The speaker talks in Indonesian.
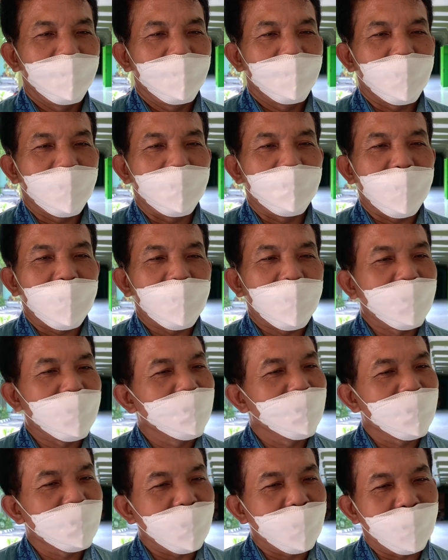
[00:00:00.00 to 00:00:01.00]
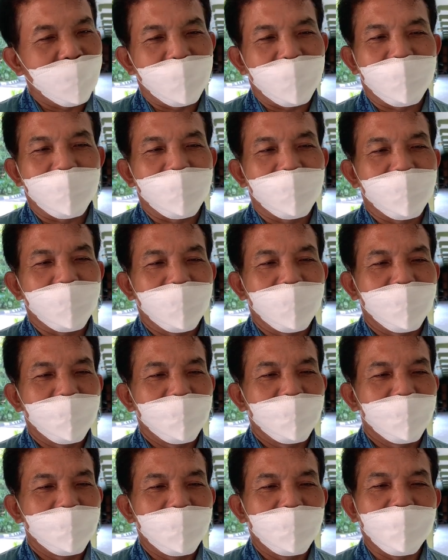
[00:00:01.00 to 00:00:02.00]
Selamat dan sukses.
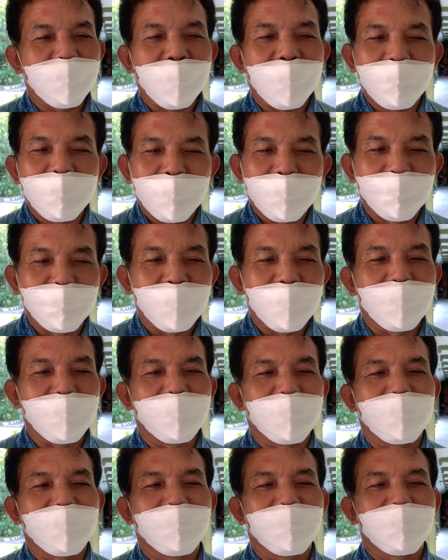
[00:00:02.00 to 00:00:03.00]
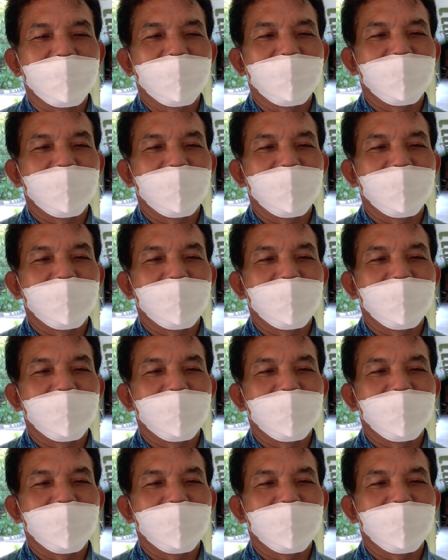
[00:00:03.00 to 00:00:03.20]
Terima kasih Bu Eko.